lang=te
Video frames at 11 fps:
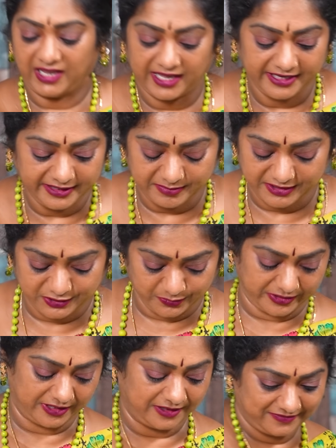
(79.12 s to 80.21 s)
క్యారెట్
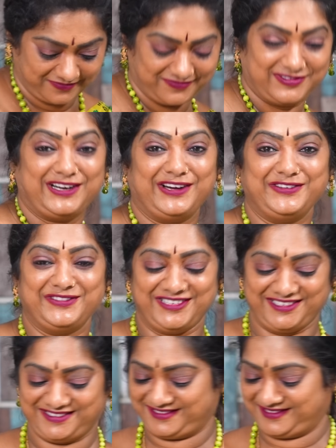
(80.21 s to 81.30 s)
మర్చిపోయినా ఇక్కడే ఉంది